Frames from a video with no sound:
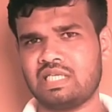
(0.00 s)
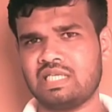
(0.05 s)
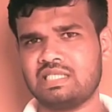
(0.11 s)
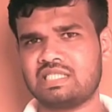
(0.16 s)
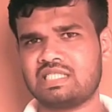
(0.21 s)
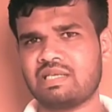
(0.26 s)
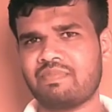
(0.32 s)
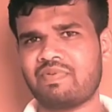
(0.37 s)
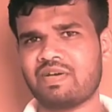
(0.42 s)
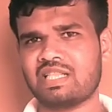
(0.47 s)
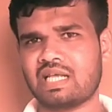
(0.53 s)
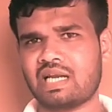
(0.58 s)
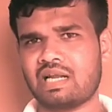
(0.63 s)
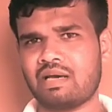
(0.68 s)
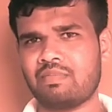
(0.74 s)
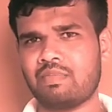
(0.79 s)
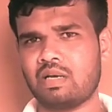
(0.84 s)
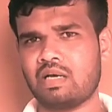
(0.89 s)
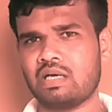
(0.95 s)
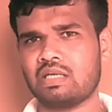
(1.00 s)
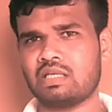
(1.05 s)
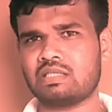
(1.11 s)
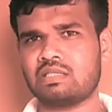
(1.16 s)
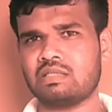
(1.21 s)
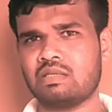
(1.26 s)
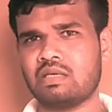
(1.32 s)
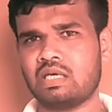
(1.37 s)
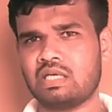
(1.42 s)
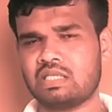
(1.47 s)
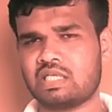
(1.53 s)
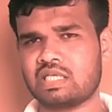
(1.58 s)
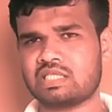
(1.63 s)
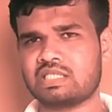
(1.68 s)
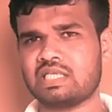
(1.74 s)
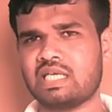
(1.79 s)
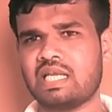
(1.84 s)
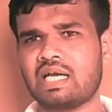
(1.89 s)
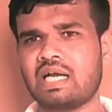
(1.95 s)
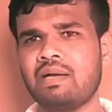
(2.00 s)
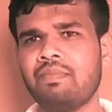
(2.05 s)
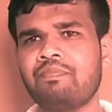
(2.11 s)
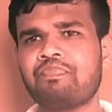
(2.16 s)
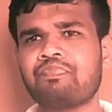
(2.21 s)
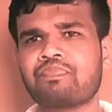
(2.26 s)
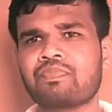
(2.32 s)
दस से पंद्रह तक चलेगा